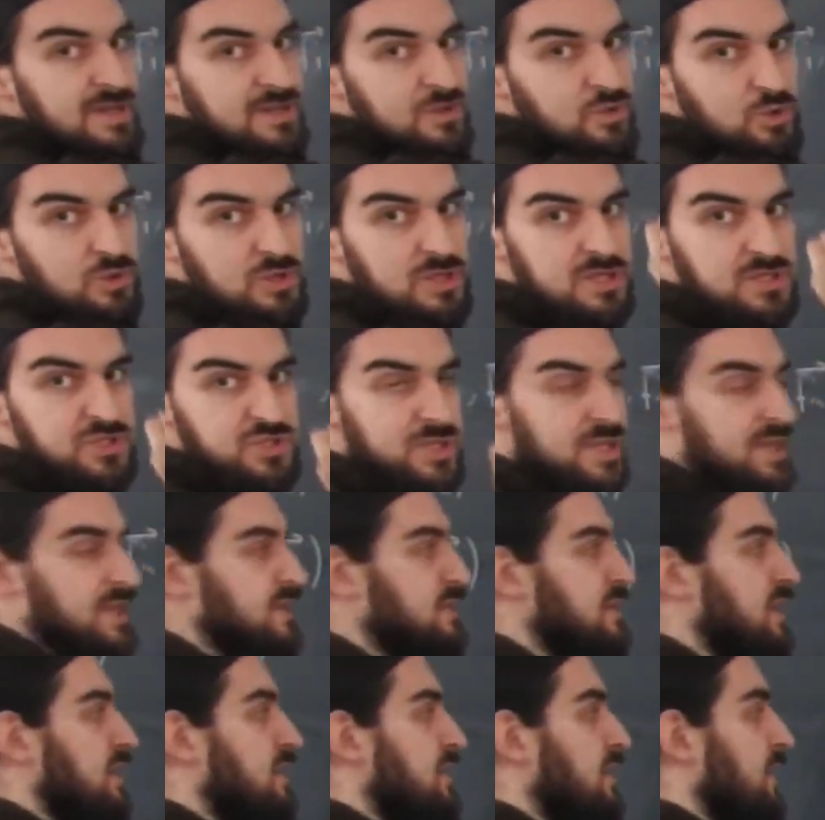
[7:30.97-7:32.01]
vektörleri
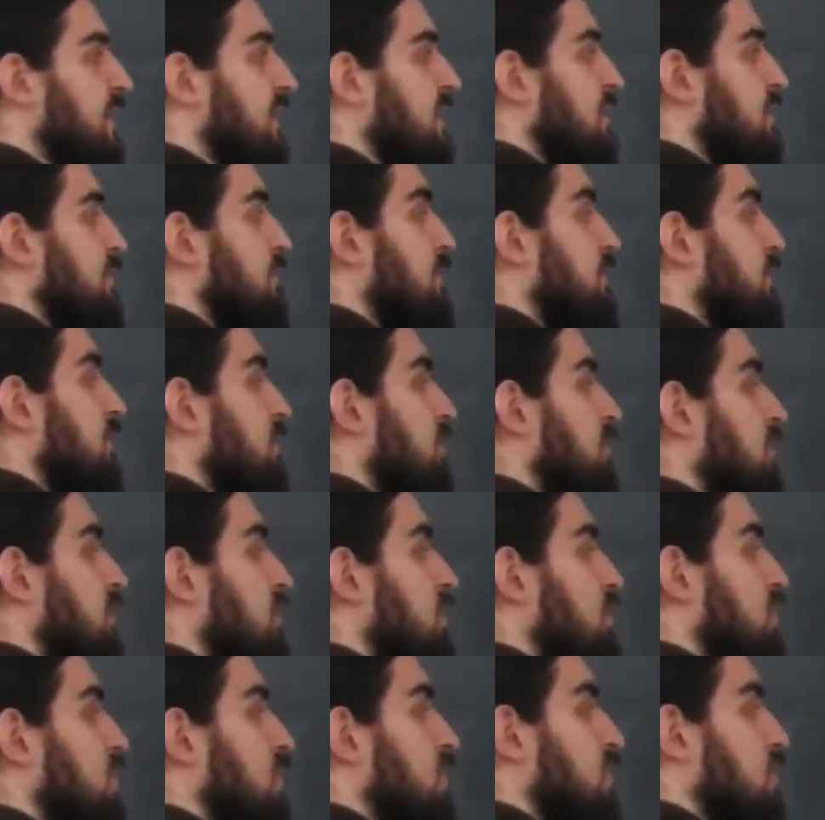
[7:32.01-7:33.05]
cinsinden yazalım.
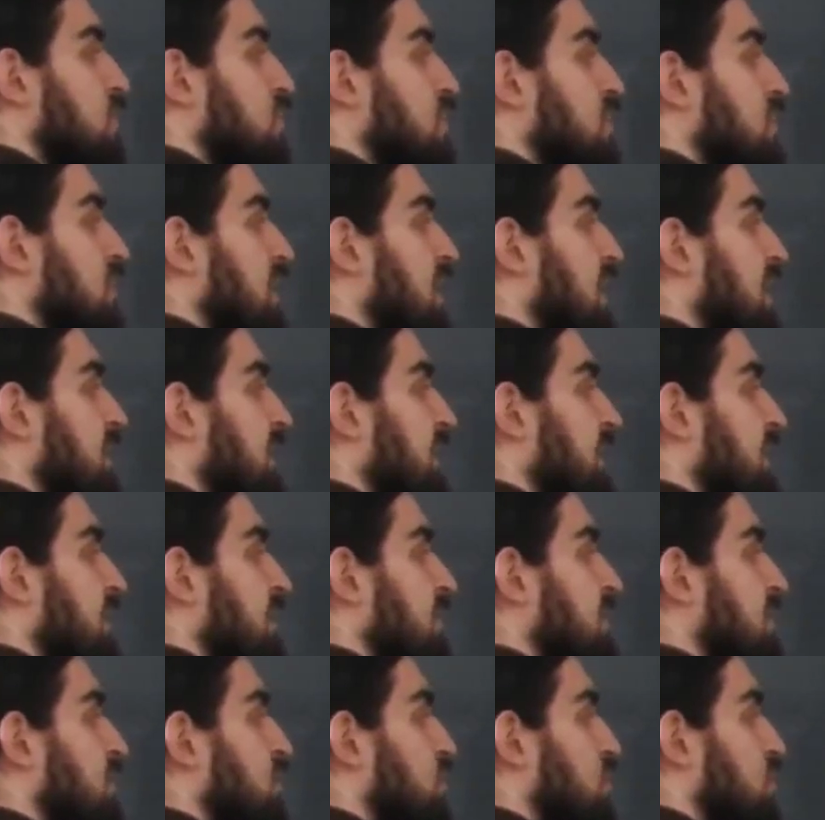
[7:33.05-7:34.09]
Buradan kat
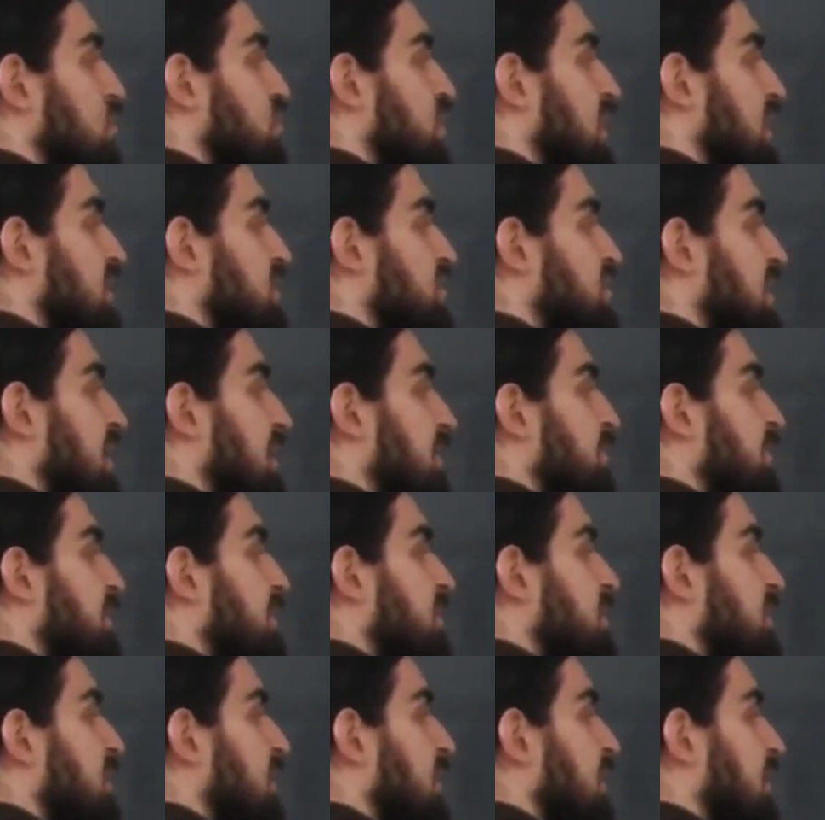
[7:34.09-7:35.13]
sayıları olacak. C1,
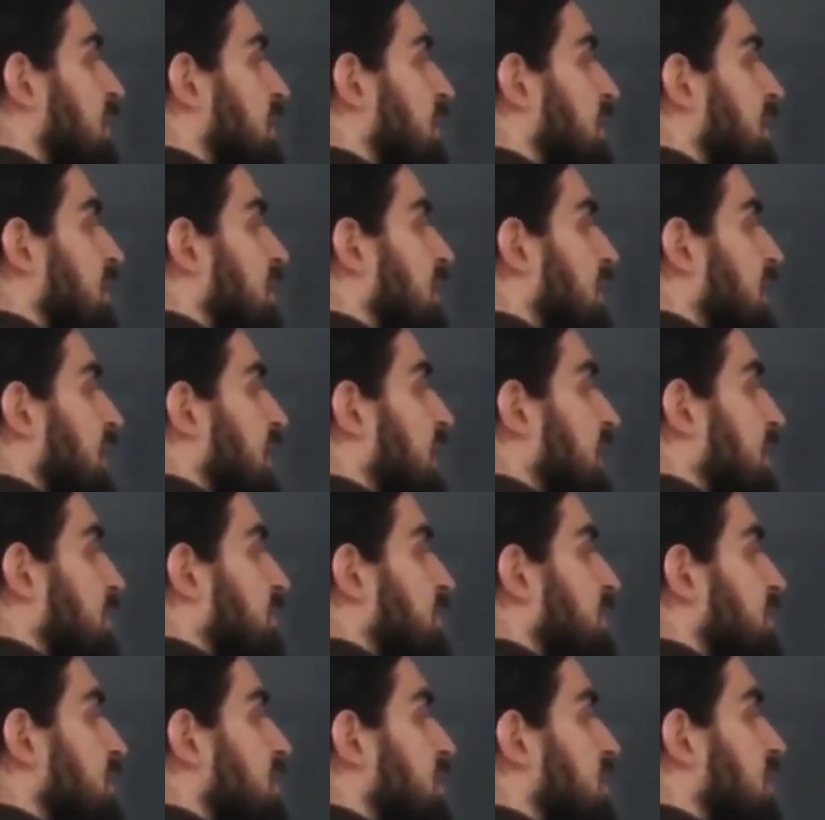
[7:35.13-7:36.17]

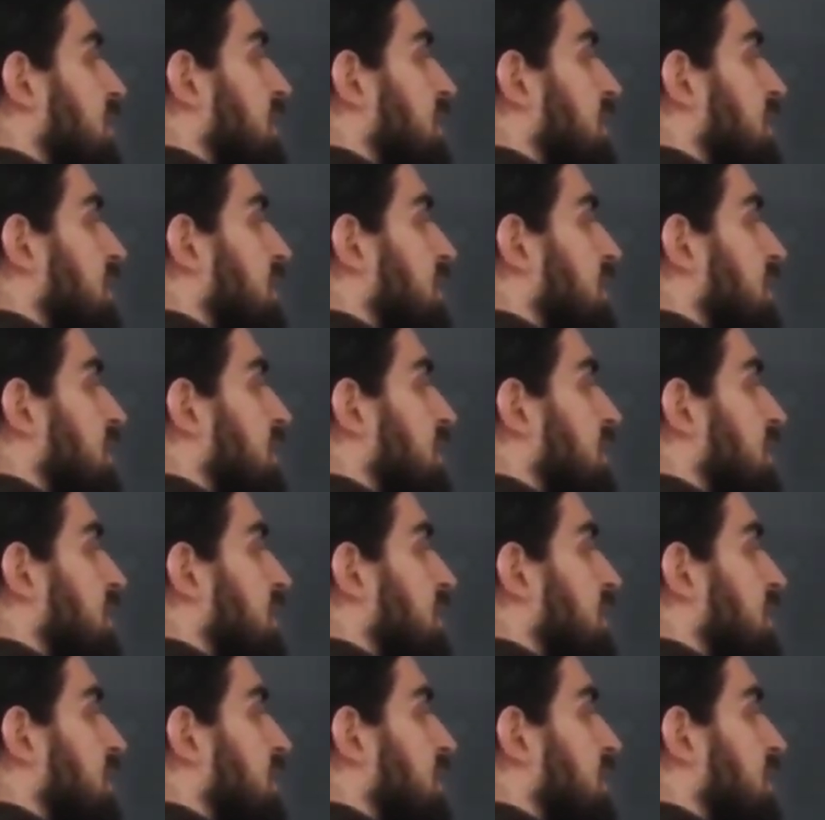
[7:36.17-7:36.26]
E1